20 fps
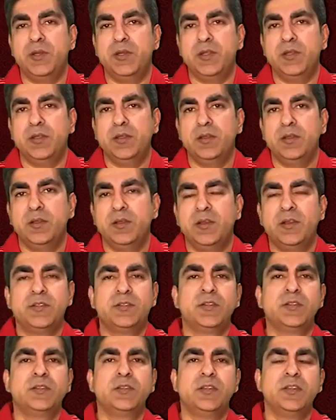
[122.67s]
बेटे
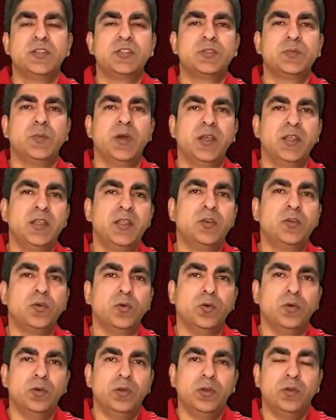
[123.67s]
हज़रत इस्माइल
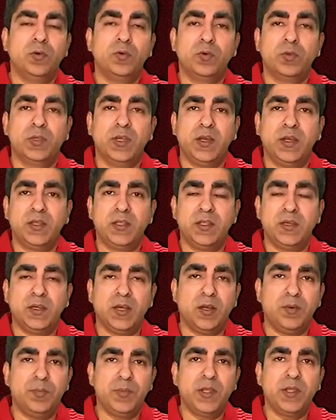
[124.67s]
को खुदा की
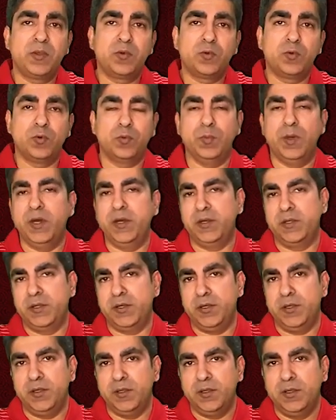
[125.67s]
राह में कुर्बान
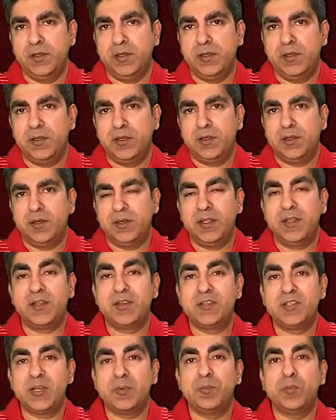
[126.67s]
करें
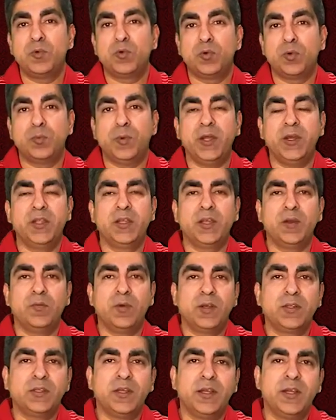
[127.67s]
लेकिन जब कुर्बानी का
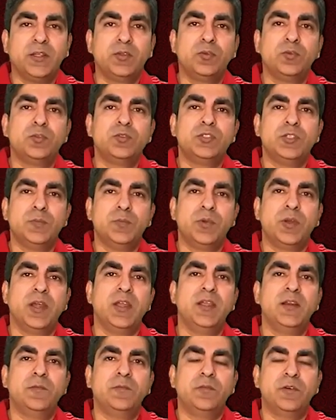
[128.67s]
वक्त आया तो
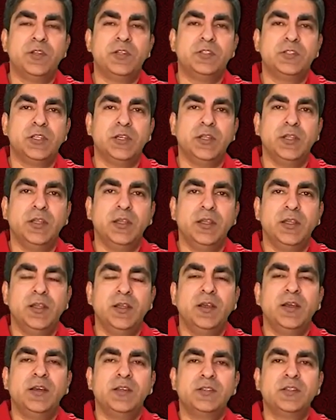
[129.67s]
जब्राइल फरिश्ते ने
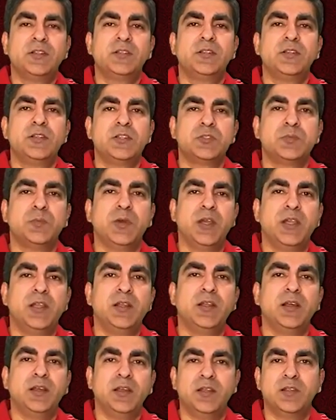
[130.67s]
हज़रत
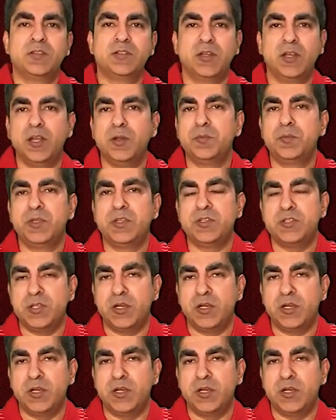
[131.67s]
इस्माइल अलैहिस्सलाम की